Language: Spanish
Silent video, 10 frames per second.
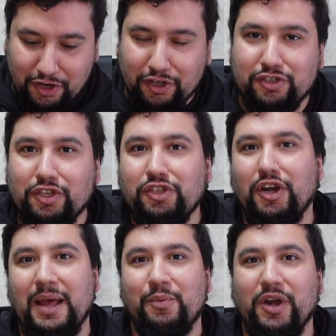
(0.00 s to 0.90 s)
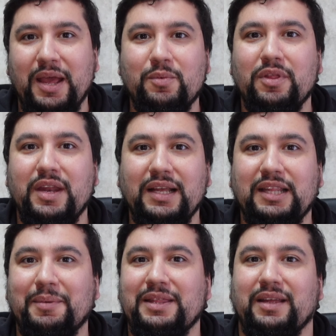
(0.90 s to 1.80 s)
nosotros la ponemos
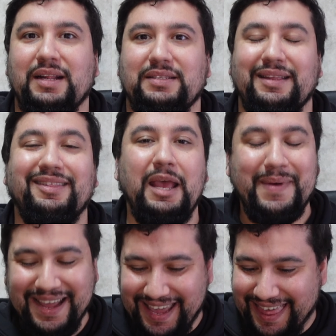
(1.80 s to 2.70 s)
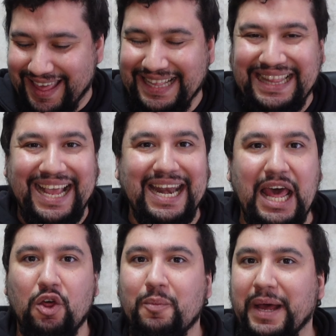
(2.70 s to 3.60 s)
directamente en el sistema, queda
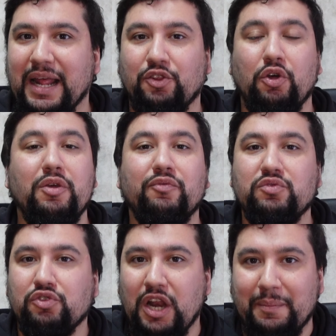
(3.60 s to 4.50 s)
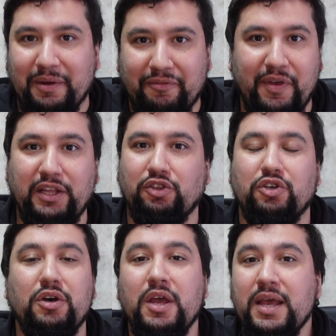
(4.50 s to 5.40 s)
integrado para todo y funciona
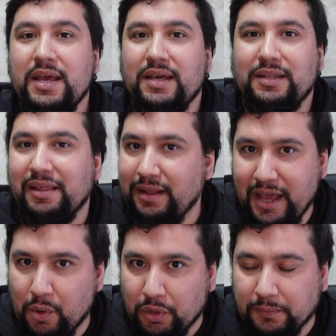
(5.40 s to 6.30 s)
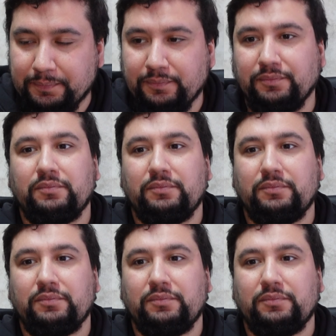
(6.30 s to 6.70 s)
perfecto desde el día 1.